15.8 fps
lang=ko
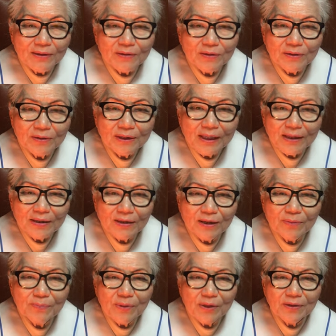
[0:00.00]
그런데
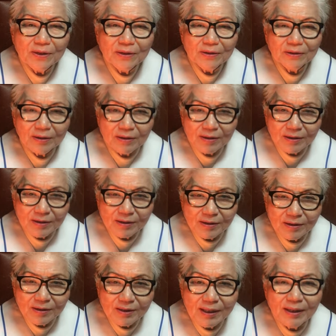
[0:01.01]
큰 며느리를
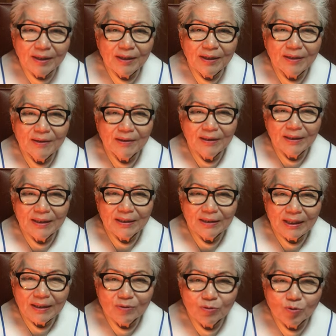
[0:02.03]
그렇게
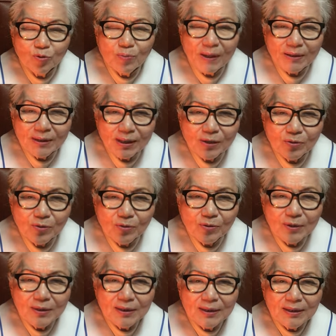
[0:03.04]
아, 주 구박을 하고
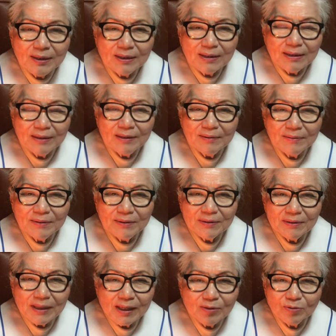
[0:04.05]
어,
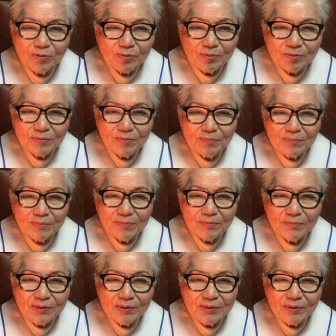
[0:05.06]
아주 음,